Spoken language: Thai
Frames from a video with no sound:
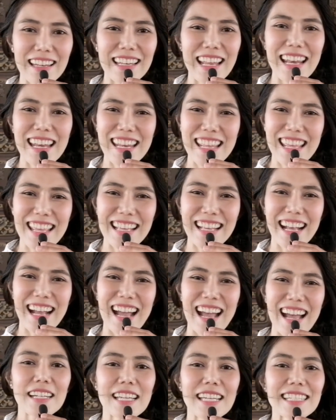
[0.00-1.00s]
นั่นเอง
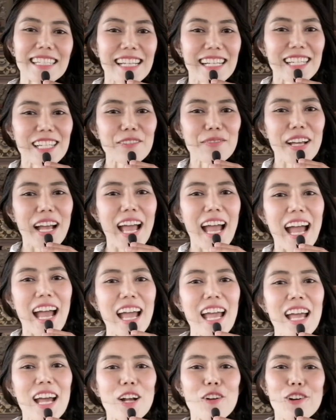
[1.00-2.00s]
ค่ะอย่าลืมนะคะ
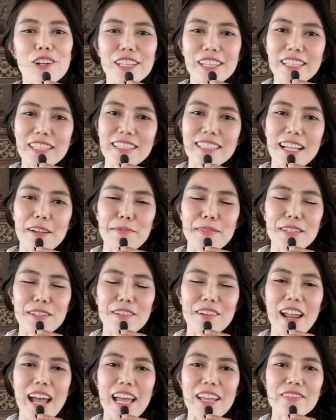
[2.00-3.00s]
กด ซับส
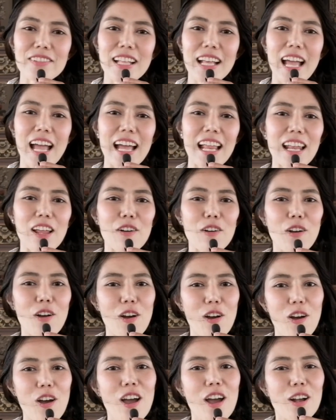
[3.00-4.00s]
ไครบ์ นะคะแล้ว
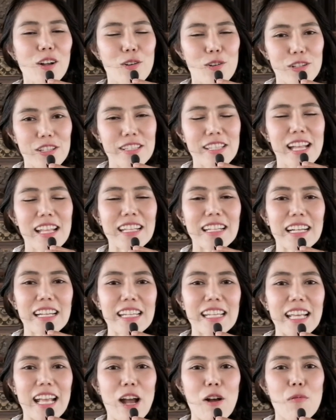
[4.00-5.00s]
ก็กดสั่นกระ
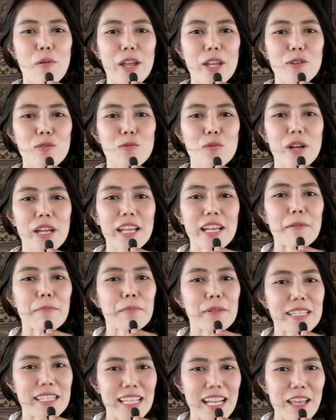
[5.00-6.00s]
ดิ่งเอาไว้ด้วย
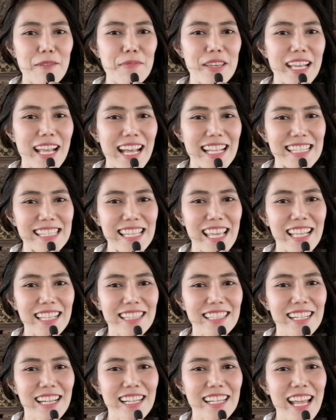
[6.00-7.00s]
มันจะได้มีการแจ้ง
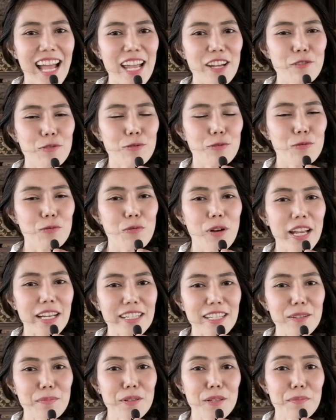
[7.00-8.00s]
เตือนได้ทุกๆวัน
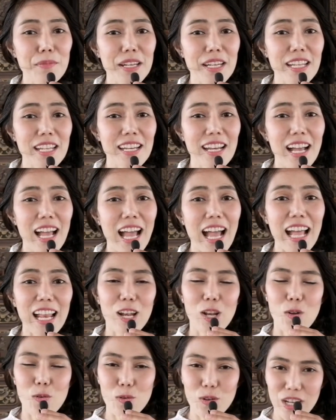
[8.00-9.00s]
ที่พี่เมนี่นะคะ
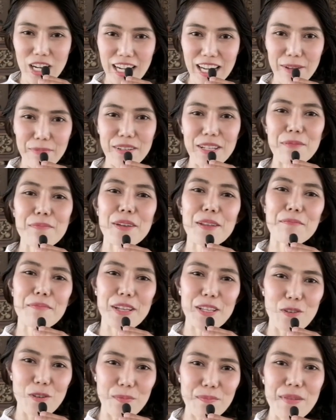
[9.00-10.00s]
ลงคลิปที่เป็นป
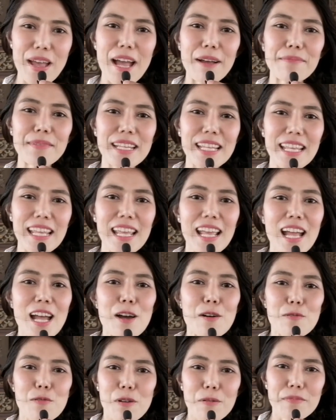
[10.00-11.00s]
ระโยชน์แบบนี้
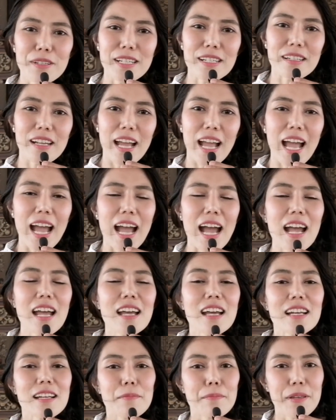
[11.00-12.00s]
รวมถึงนะคะ
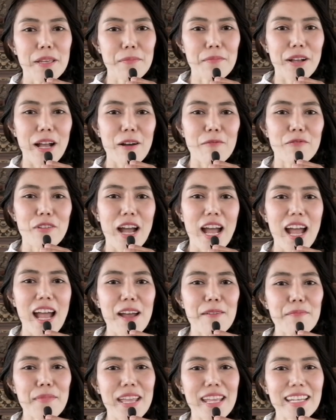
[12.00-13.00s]
พิมพ์คำว่า
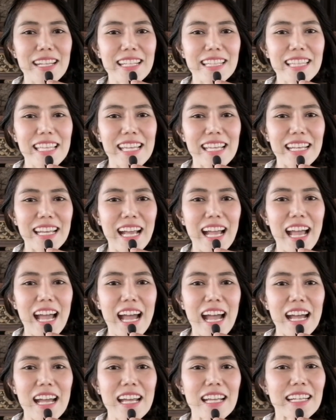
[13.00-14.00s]
ManieThing นะ
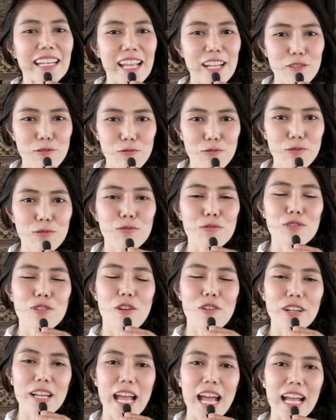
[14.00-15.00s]
คะในทุกๆ
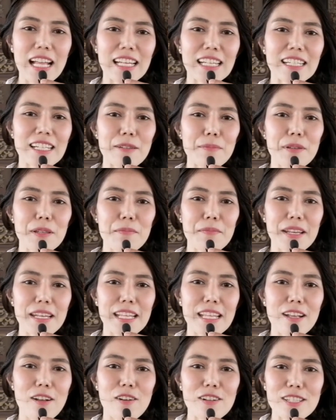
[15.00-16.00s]
ช่องทางเลยพี่เม
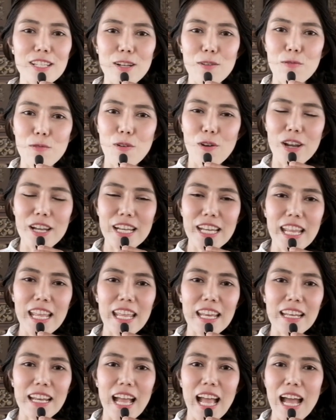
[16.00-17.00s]
นี่ก็จะลงคอนเท
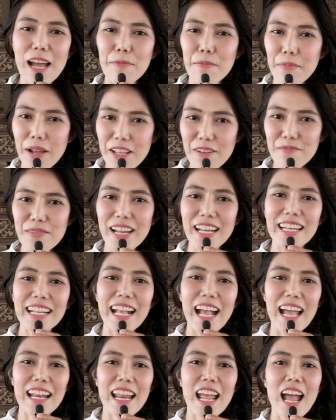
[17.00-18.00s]
นต์นะคะไม่เหมือน
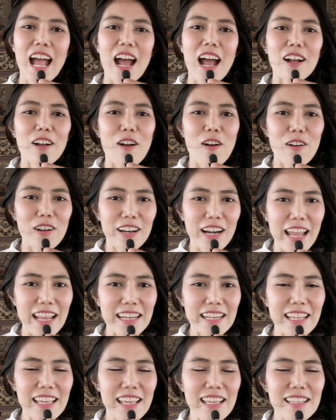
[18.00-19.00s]
กันก็ใคร
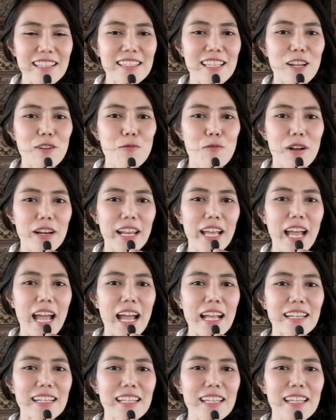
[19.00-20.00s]
ที่สะดวกนะ
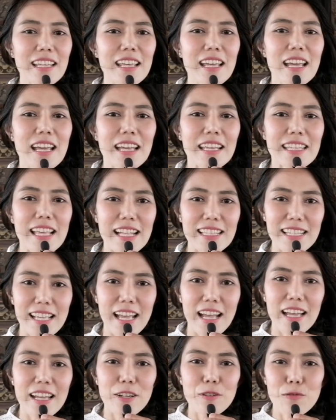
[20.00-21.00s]
คะที่อยากจะ
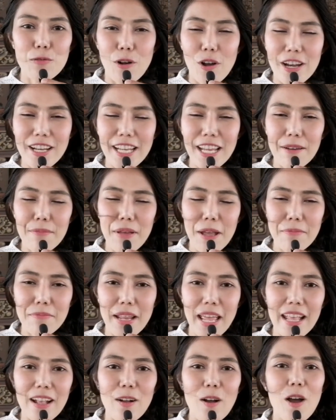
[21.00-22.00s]
ดูคอนเทนต์แบบ
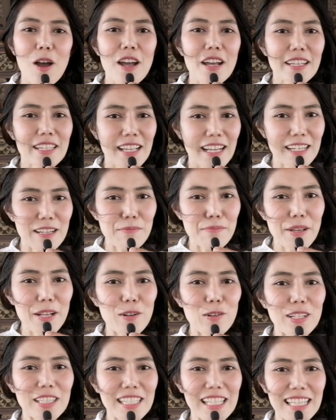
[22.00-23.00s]
ไหนก็อย่าลืมไป
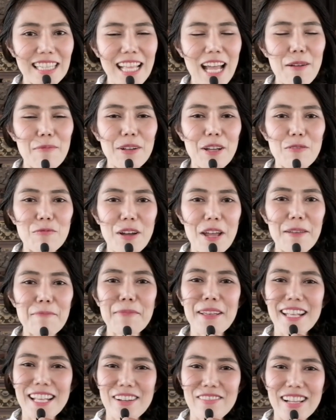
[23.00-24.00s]
กดติดตามกันไว้
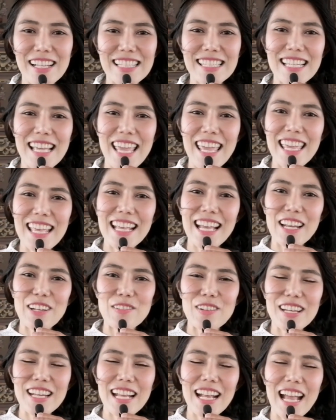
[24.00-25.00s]
เป็นกำลังใจให้กัน
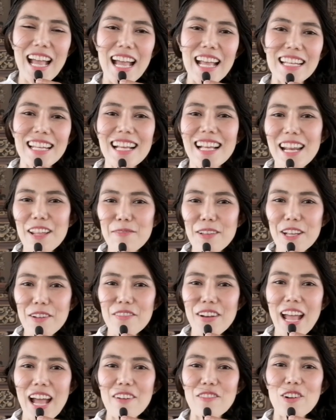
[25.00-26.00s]
ด้วยนะคะถ้าใครมี
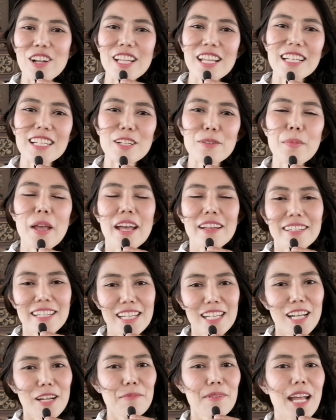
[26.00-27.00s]
คำถามก็อย่าลืม
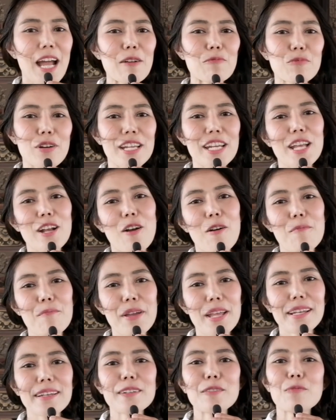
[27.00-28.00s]
ทิ้งคำถามไว้ในคอม
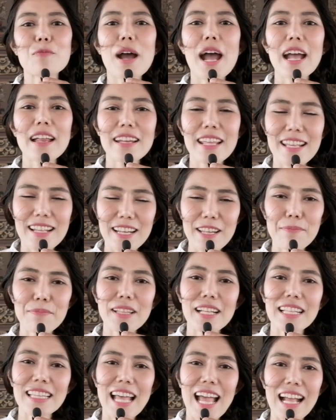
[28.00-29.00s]
เมนต์หรือว่าในคลิป
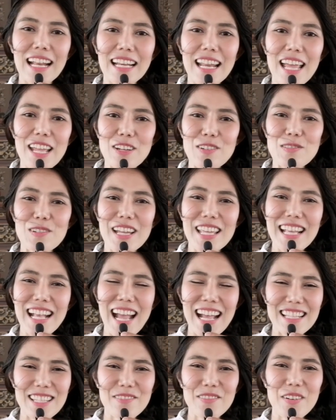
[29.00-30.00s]
ต่างๆได้ด้วย
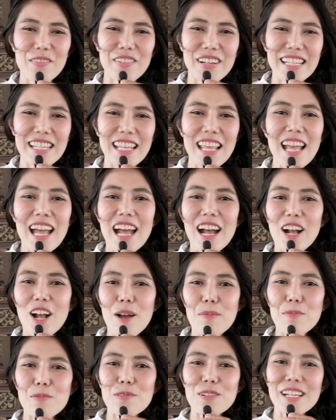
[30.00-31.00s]
ค่ะสำหรับวันนี้ข
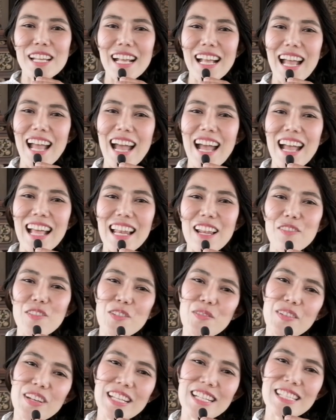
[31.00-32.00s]
อบคุณนะคะแล้ว
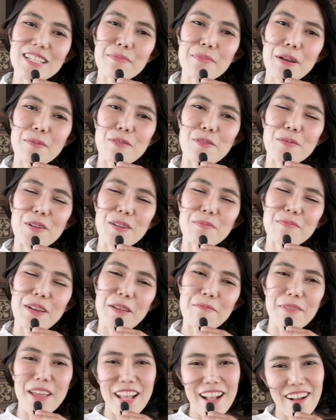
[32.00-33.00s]
พี่เมนี่จะมาพบกันใหม่
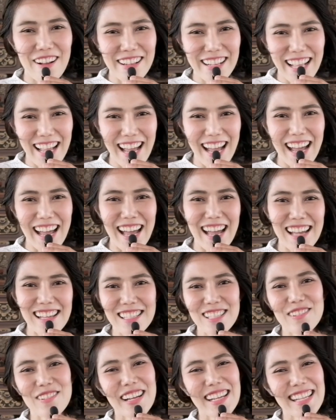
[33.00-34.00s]
ไปก่อนค่ะ
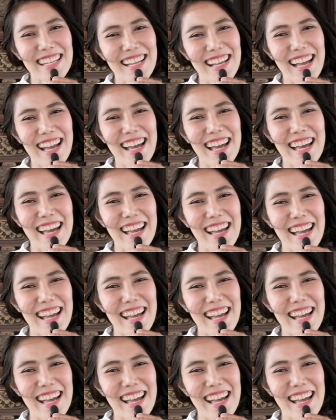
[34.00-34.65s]
สวัสดีค่ะ